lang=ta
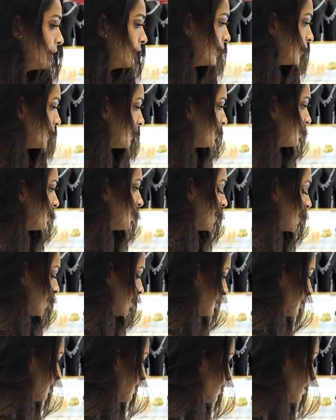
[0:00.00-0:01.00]
இங்கே இருக்கிற
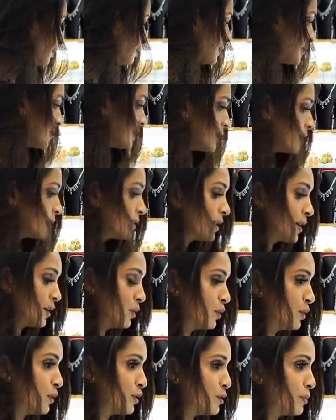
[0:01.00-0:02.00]
எல்லா பீசஸும்
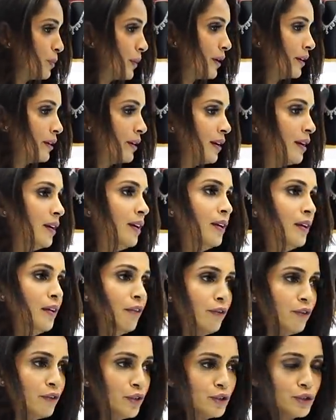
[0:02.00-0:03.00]
நான் நோட்டீஸ் பண்ணுறேன்
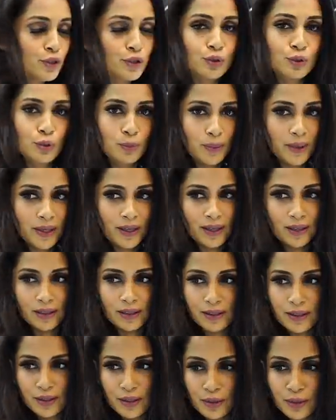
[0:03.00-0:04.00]
ஃபினிஷ் சூப்பராக
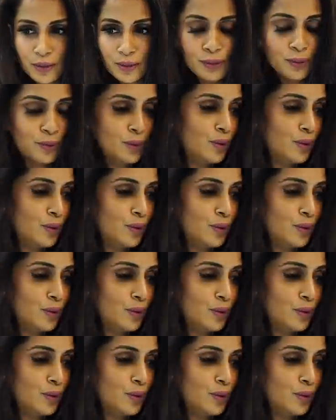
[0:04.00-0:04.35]
இருக்குது ஸோ